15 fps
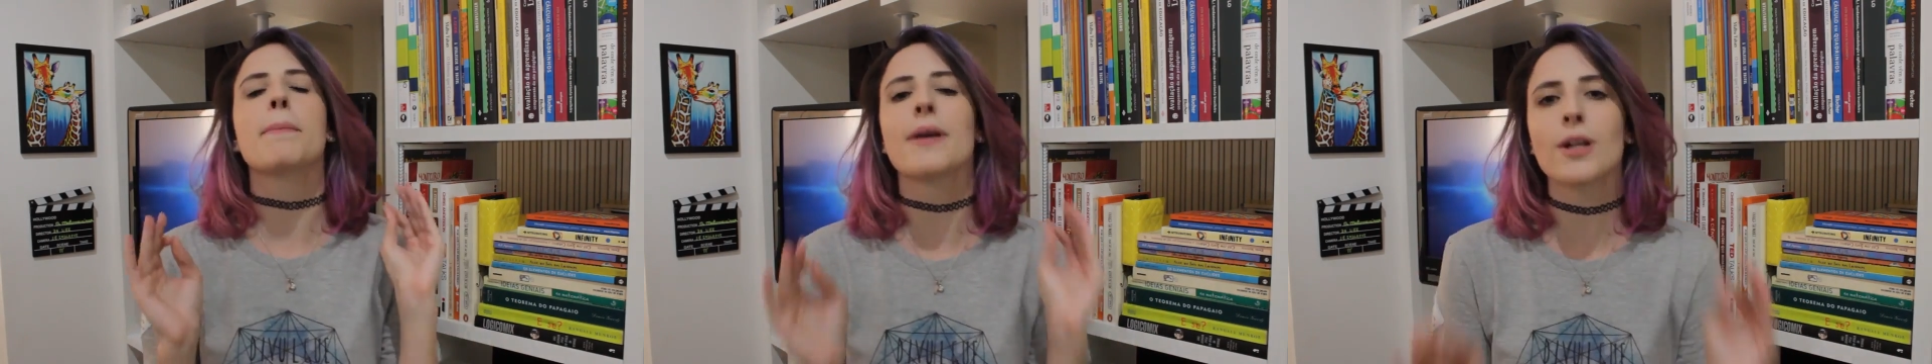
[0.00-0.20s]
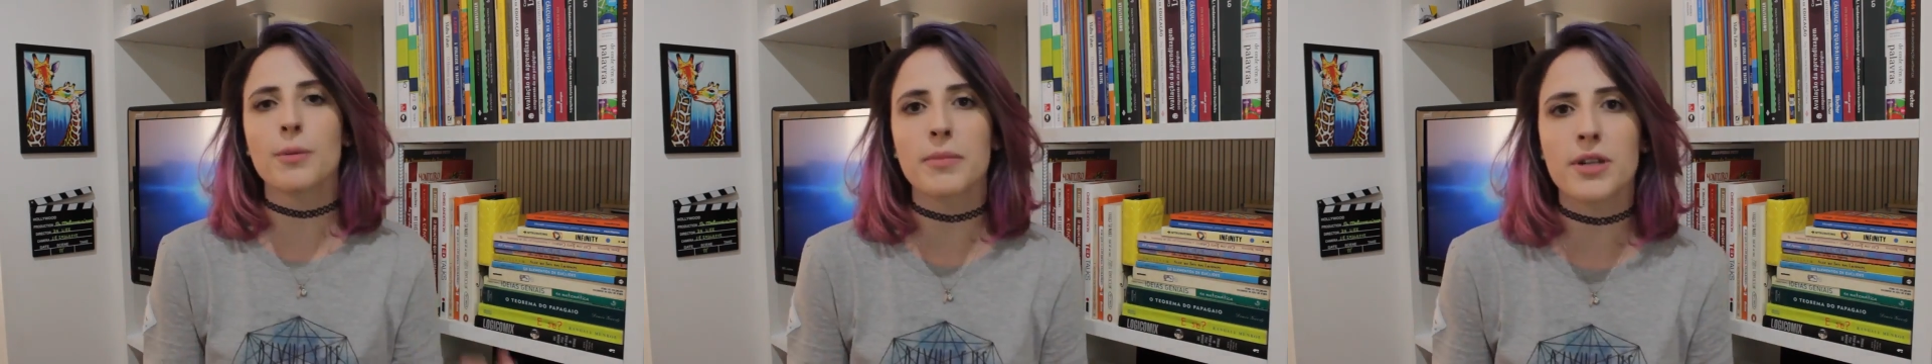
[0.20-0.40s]

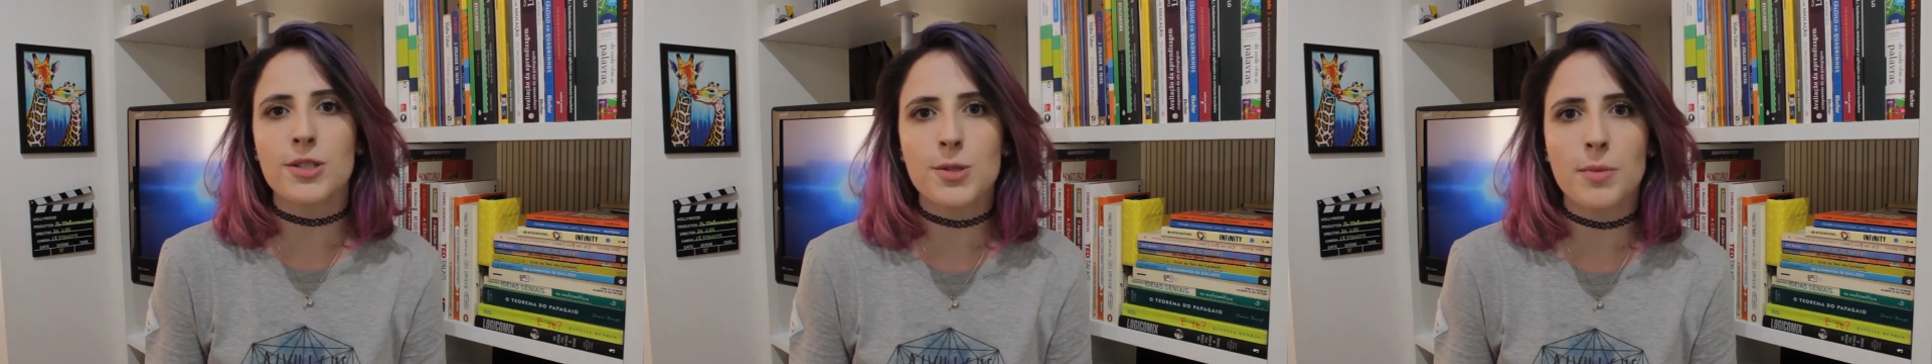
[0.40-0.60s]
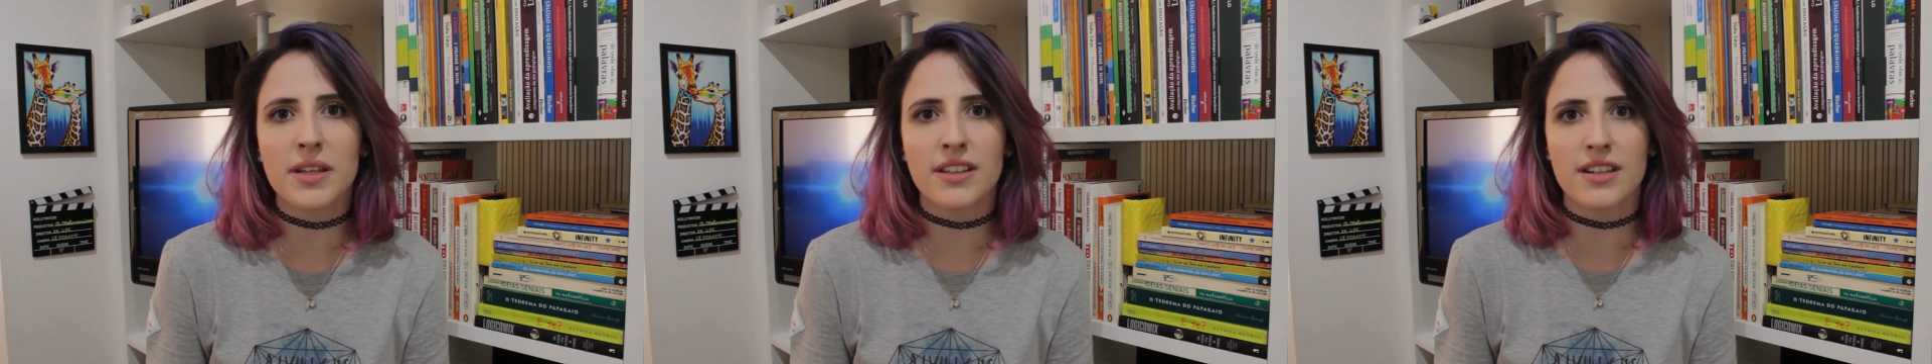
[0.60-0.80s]
pelo
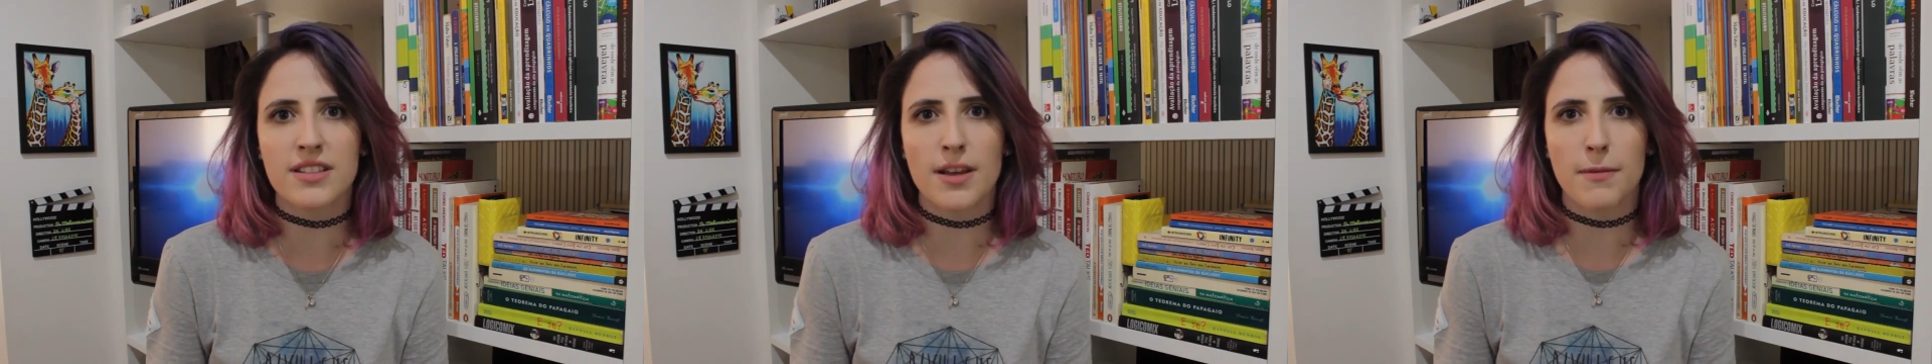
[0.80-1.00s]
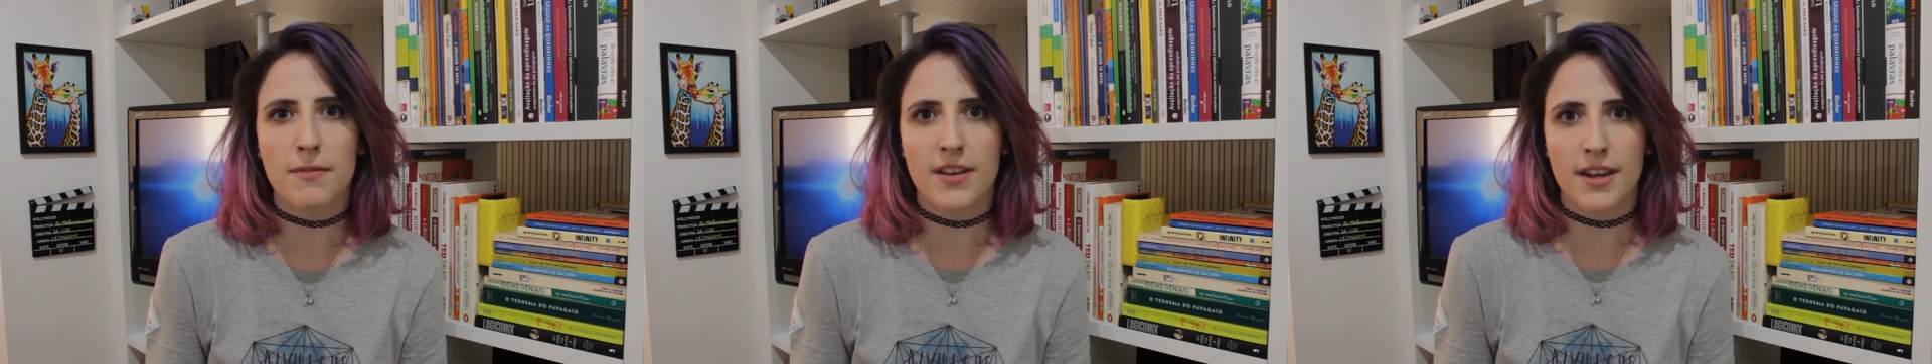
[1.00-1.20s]
menos uma
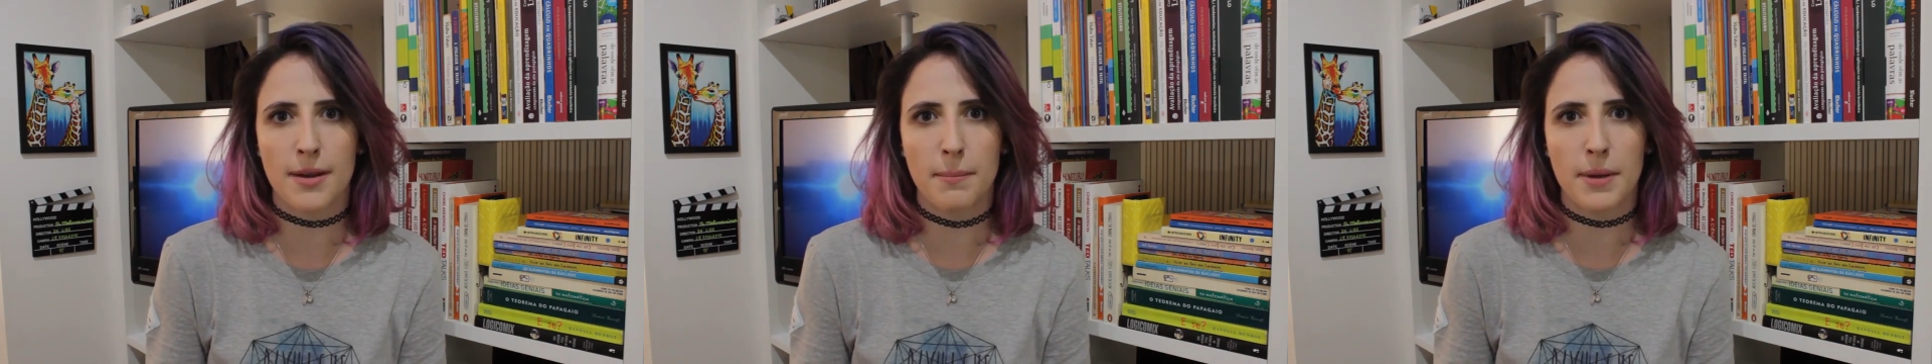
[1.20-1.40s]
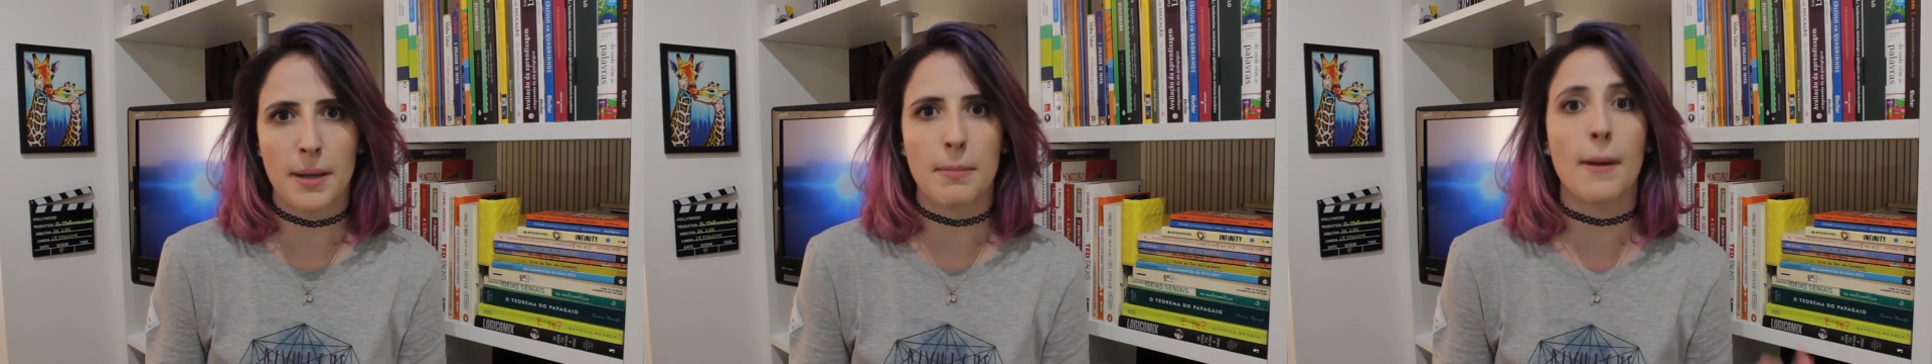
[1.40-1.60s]

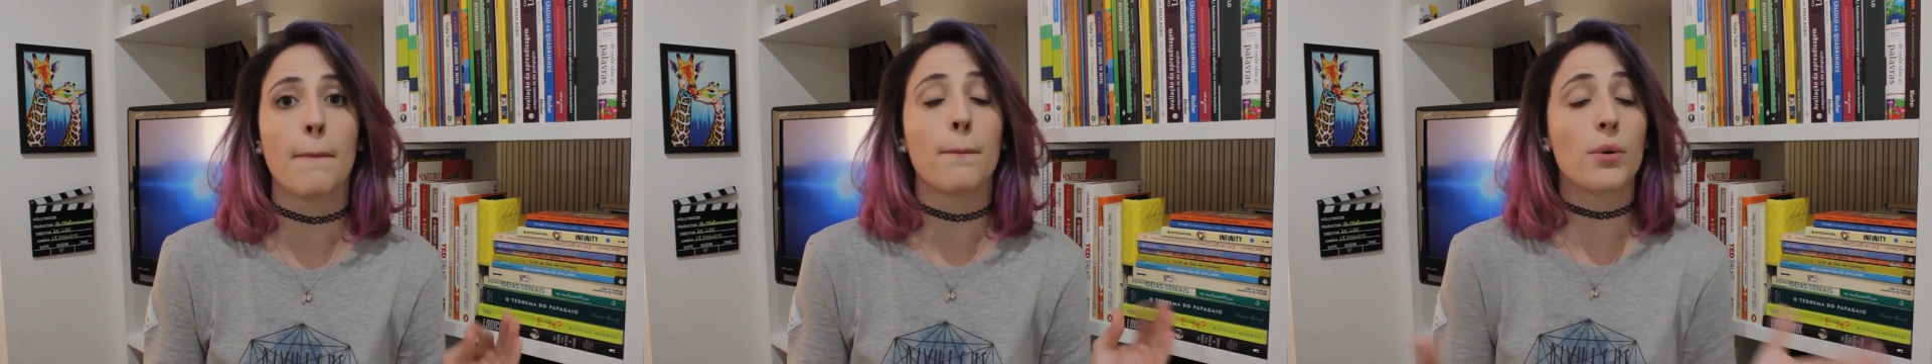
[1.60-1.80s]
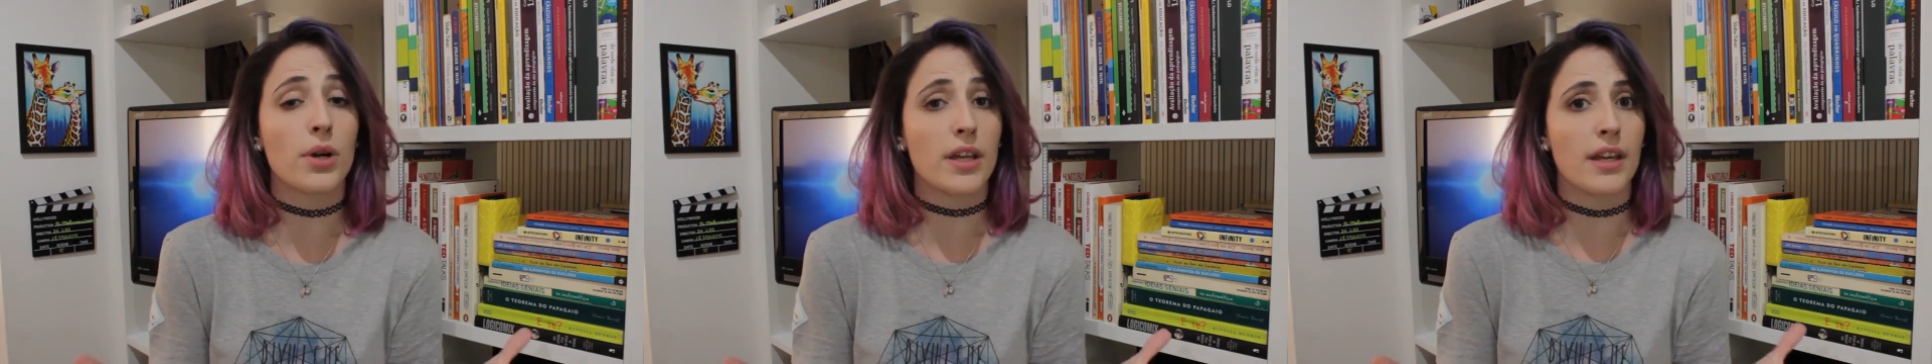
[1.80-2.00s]
terça-feira prima.
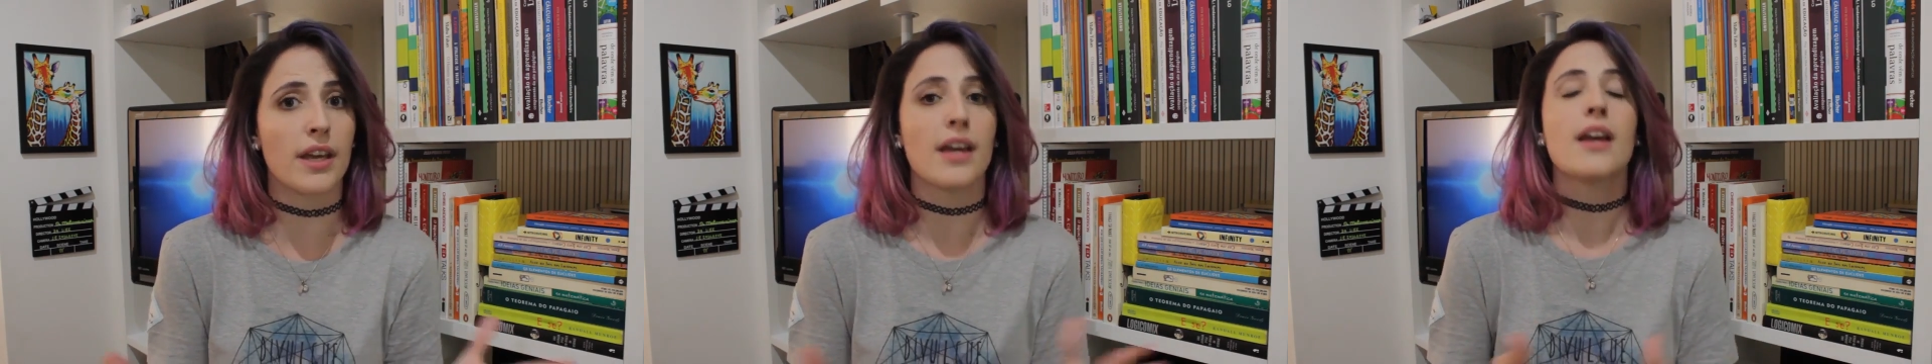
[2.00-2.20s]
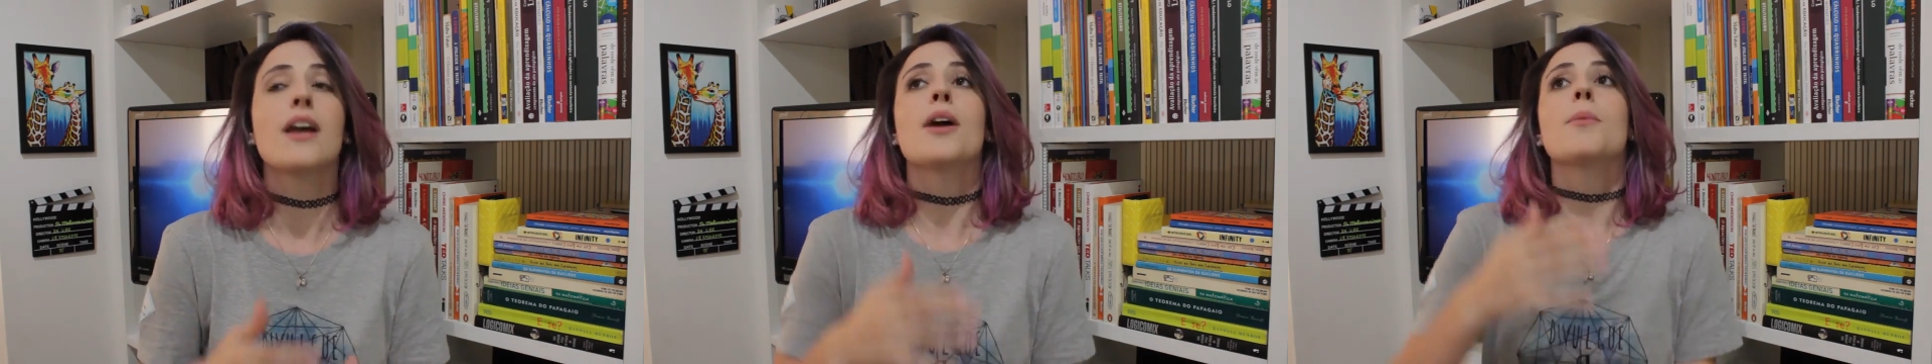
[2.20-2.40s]
Por
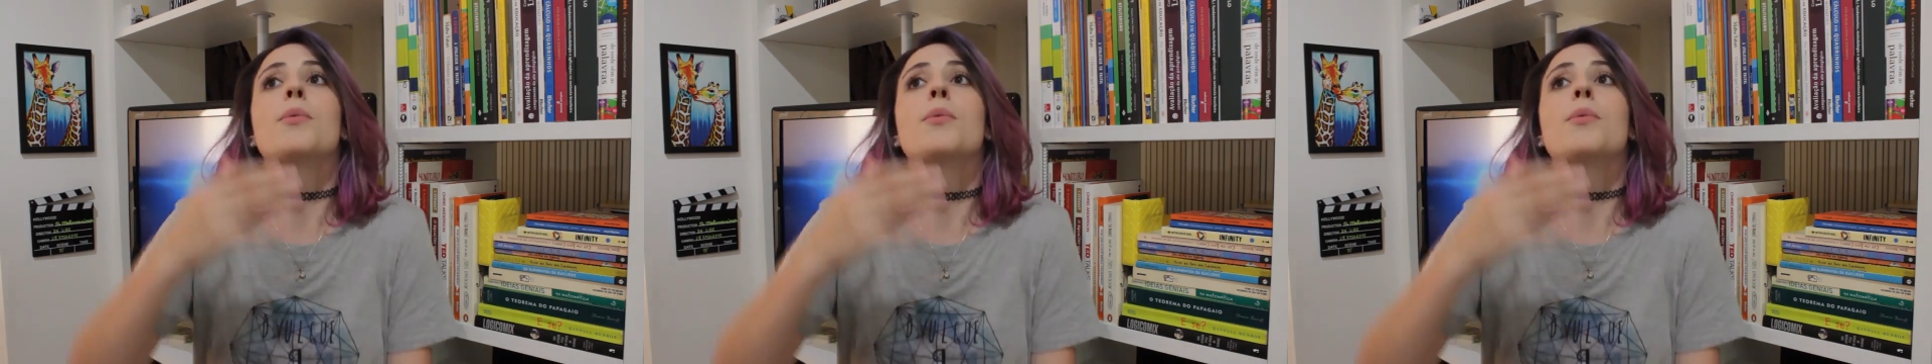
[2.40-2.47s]
quê?